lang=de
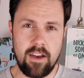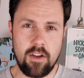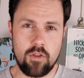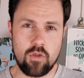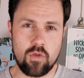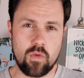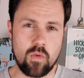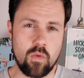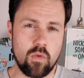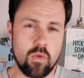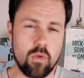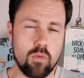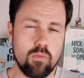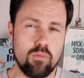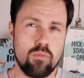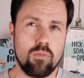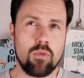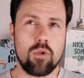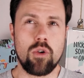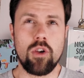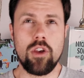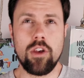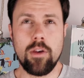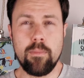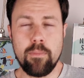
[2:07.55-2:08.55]
Zu
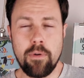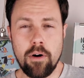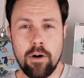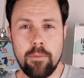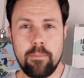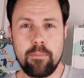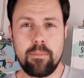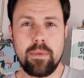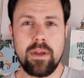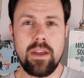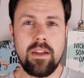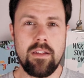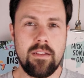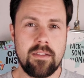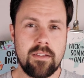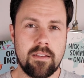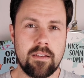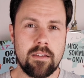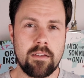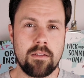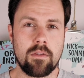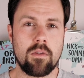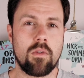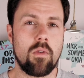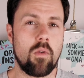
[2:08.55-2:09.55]

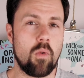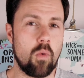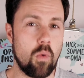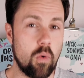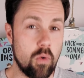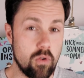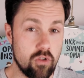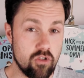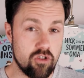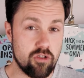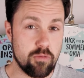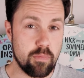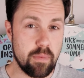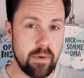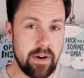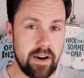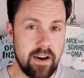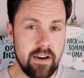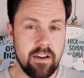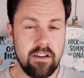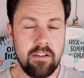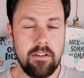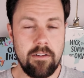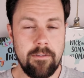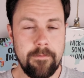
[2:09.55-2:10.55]
Hip-Hop-Beats ohne
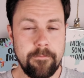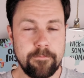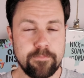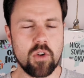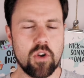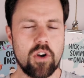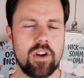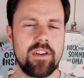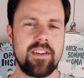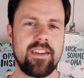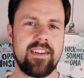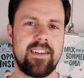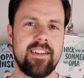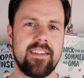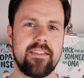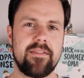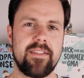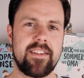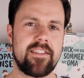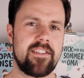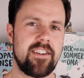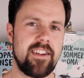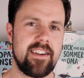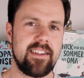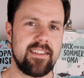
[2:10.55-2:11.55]
Sprache könnte ich das
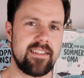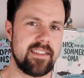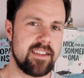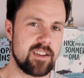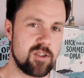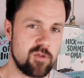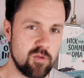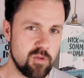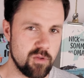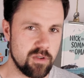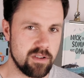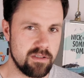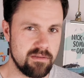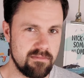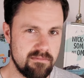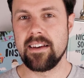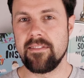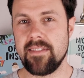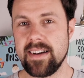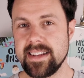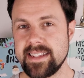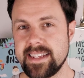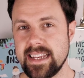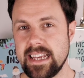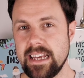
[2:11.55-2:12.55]
wahrscheinlich sehr gut.
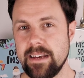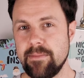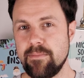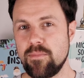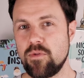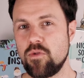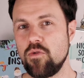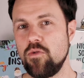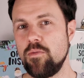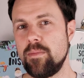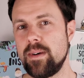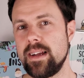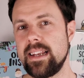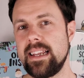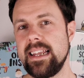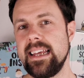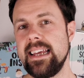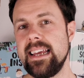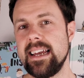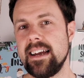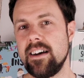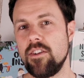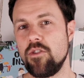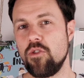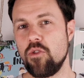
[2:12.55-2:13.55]
Was eben über
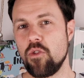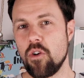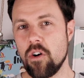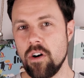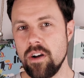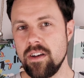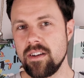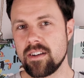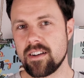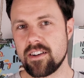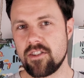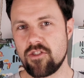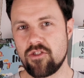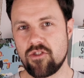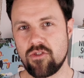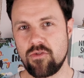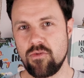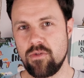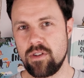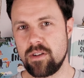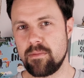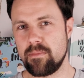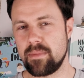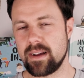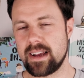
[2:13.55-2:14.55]
die neueren
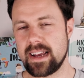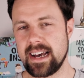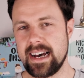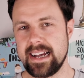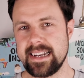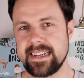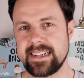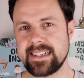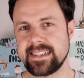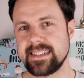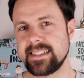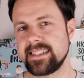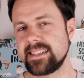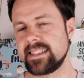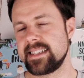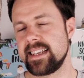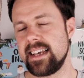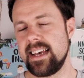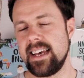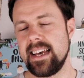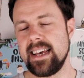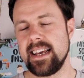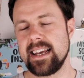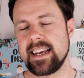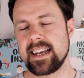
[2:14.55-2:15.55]
Studien bekannt ist,
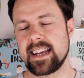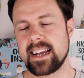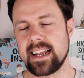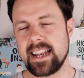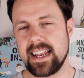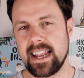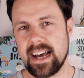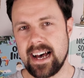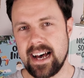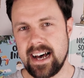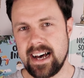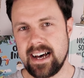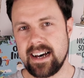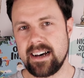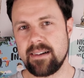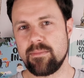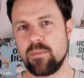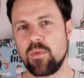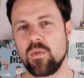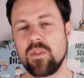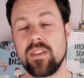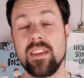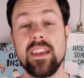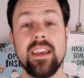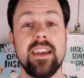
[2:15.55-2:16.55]
klar,
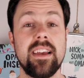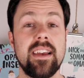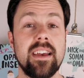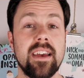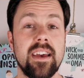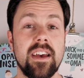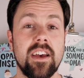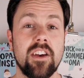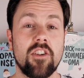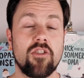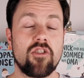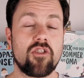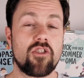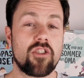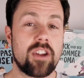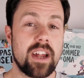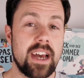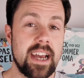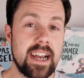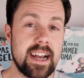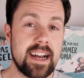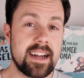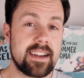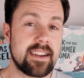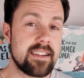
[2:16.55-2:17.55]
Musik
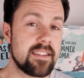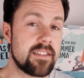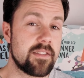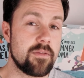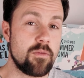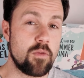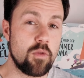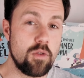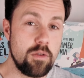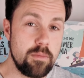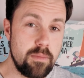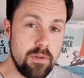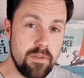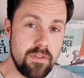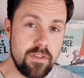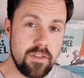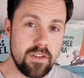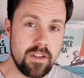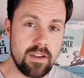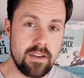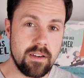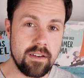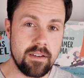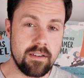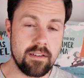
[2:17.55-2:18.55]
steigert das
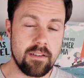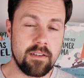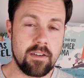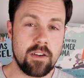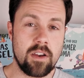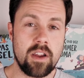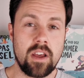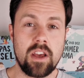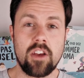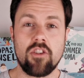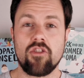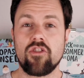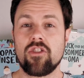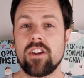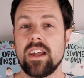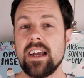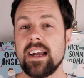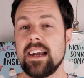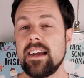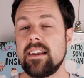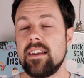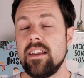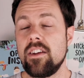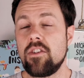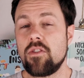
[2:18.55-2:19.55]
Wohlbefinden,
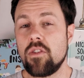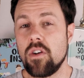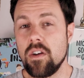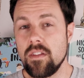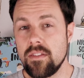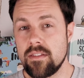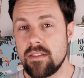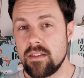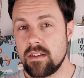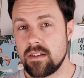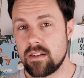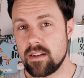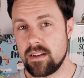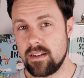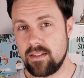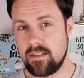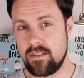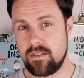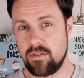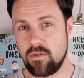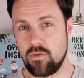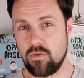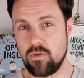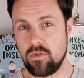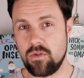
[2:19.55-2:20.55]
steigert die
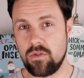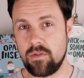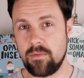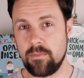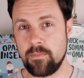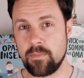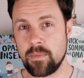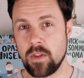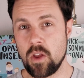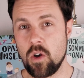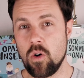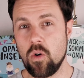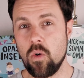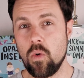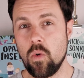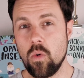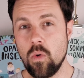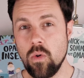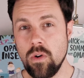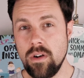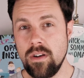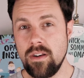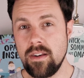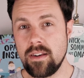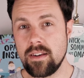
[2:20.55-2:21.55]
Konzentration
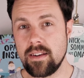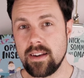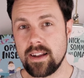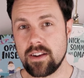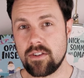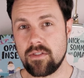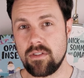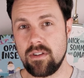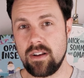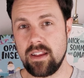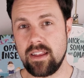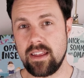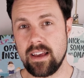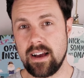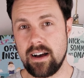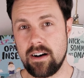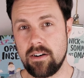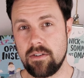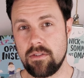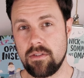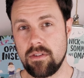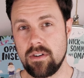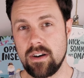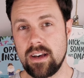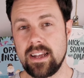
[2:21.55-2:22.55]
und natürlich
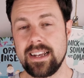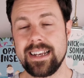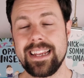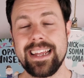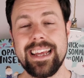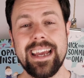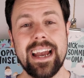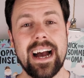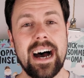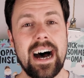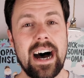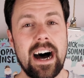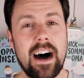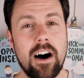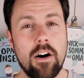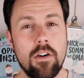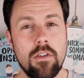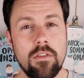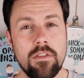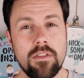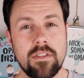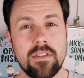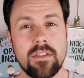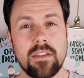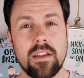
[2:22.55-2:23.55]
auch die
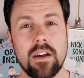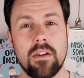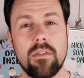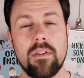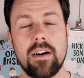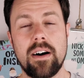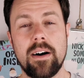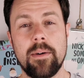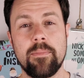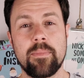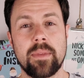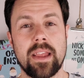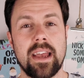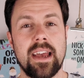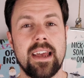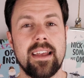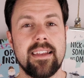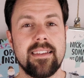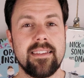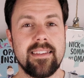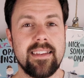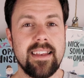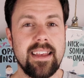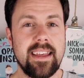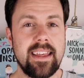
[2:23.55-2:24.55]
Ausdauer,
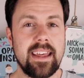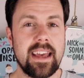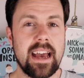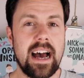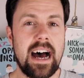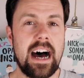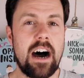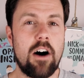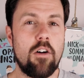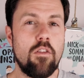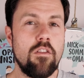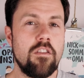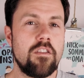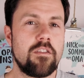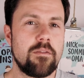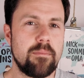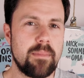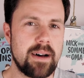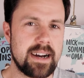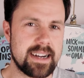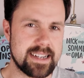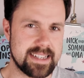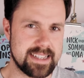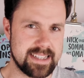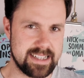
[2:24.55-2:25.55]
sich
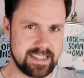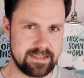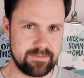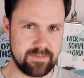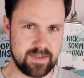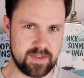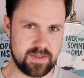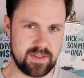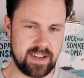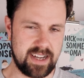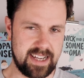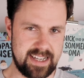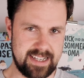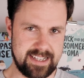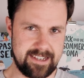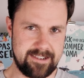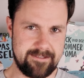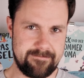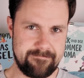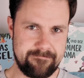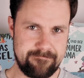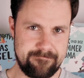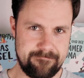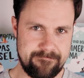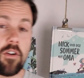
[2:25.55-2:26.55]
aufmerksam zu
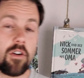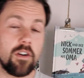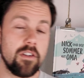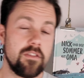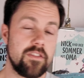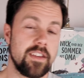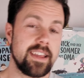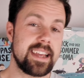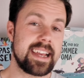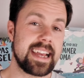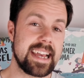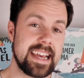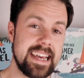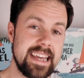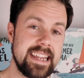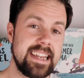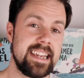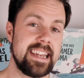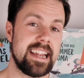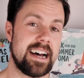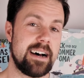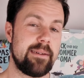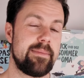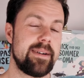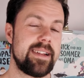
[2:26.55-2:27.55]
halten. Häufig
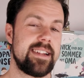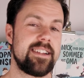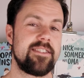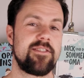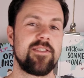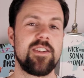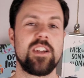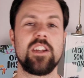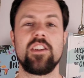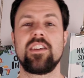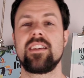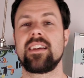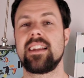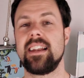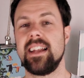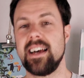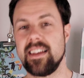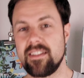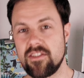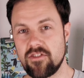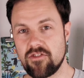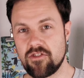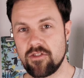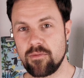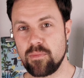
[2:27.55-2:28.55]
gelten aber natürlich
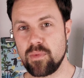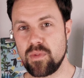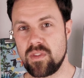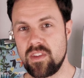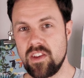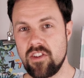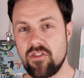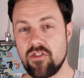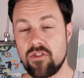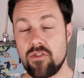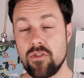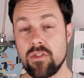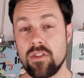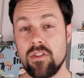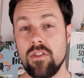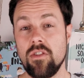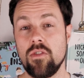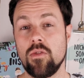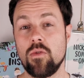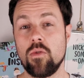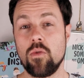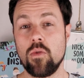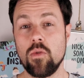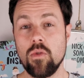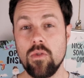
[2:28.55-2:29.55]
klassische Musikstücke
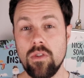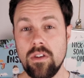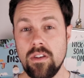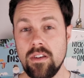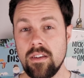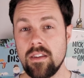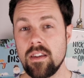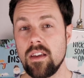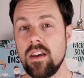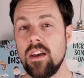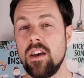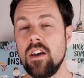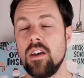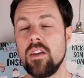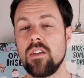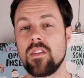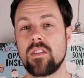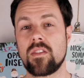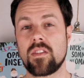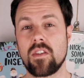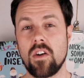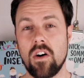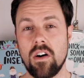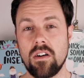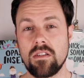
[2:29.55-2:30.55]
und
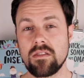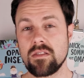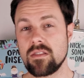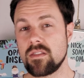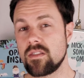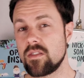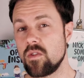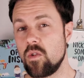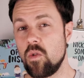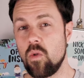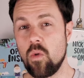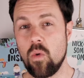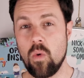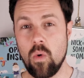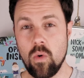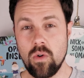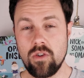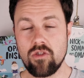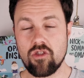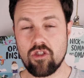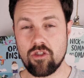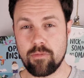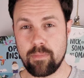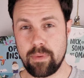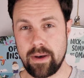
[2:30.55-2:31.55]
Songs
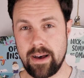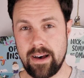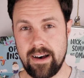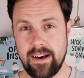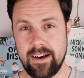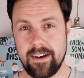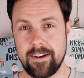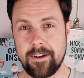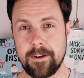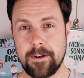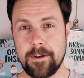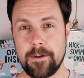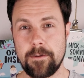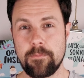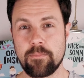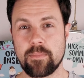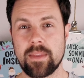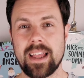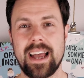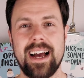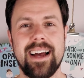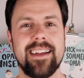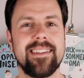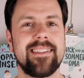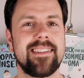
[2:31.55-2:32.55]
ohne Sprache
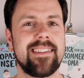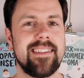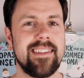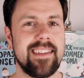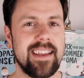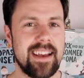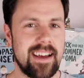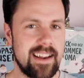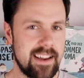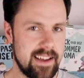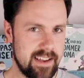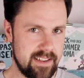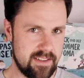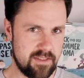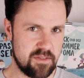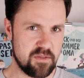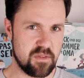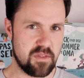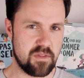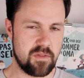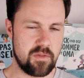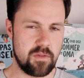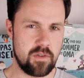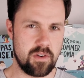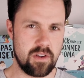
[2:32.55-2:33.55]
als sehr
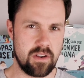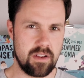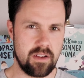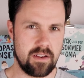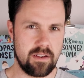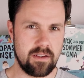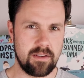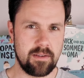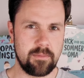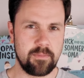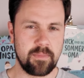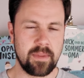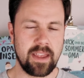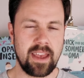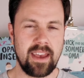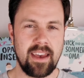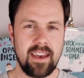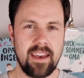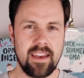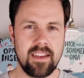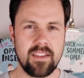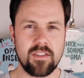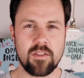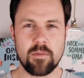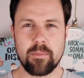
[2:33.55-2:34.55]
leistungsfördernd.
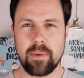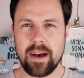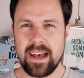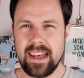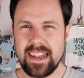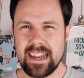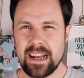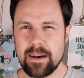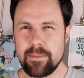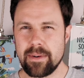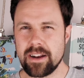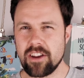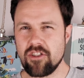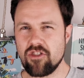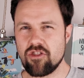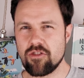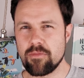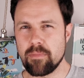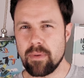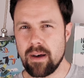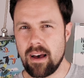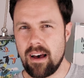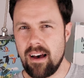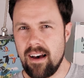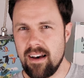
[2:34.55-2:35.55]
Sobald aber die
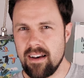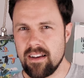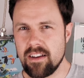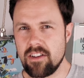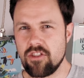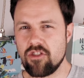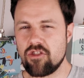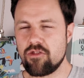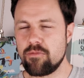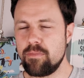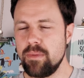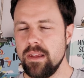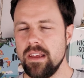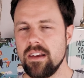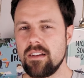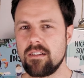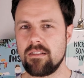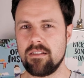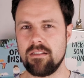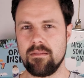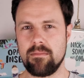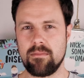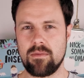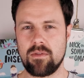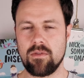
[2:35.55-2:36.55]
Sprache ins Spiel
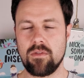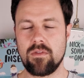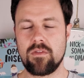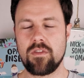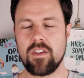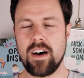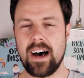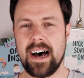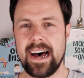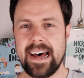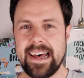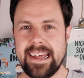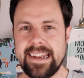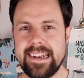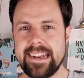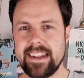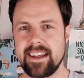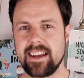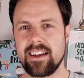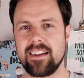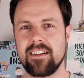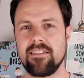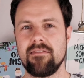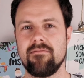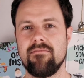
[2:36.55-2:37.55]
kommt und vor allen
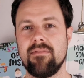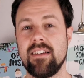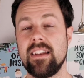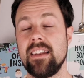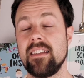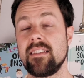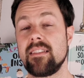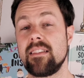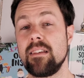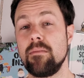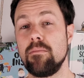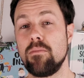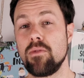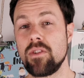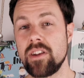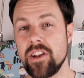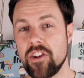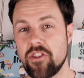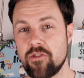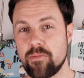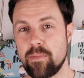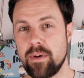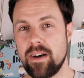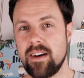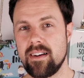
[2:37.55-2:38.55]
Dingen, wenn es die
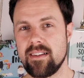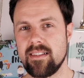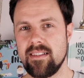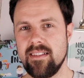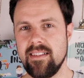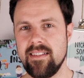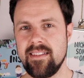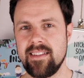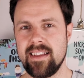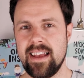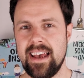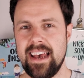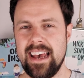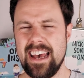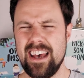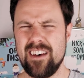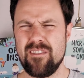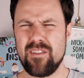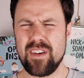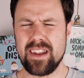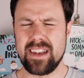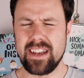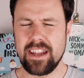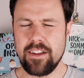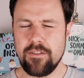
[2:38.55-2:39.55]
Muttersprache ist,
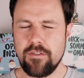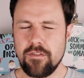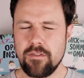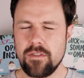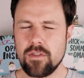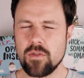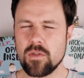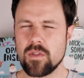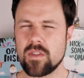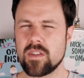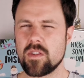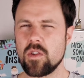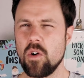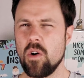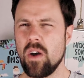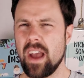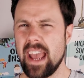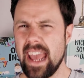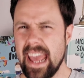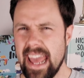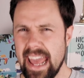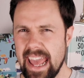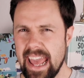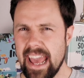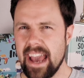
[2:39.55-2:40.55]
vertiefen wir uns doch
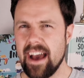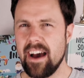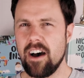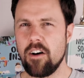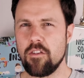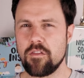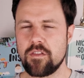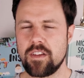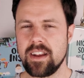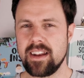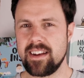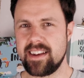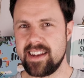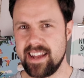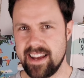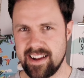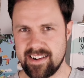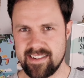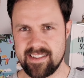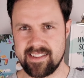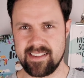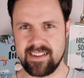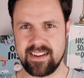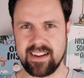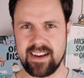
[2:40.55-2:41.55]
eher auf den
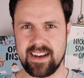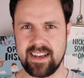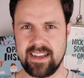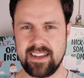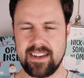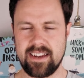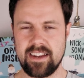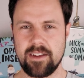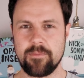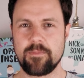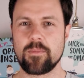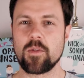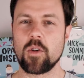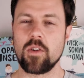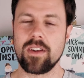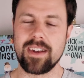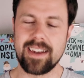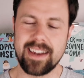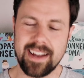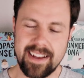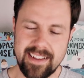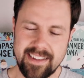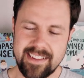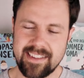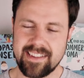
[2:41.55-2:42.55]
Textinhalt. Und
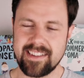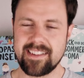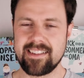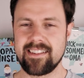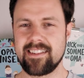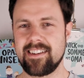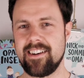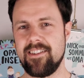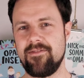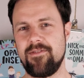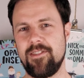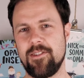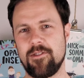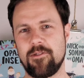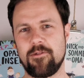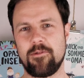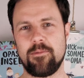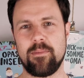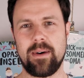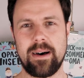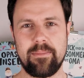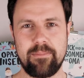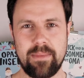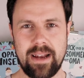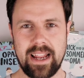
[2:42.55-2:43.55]
das kann
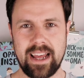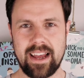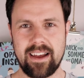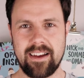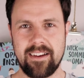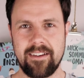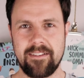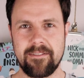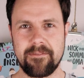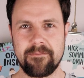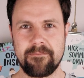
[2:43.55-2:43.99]
wiederum ablenken.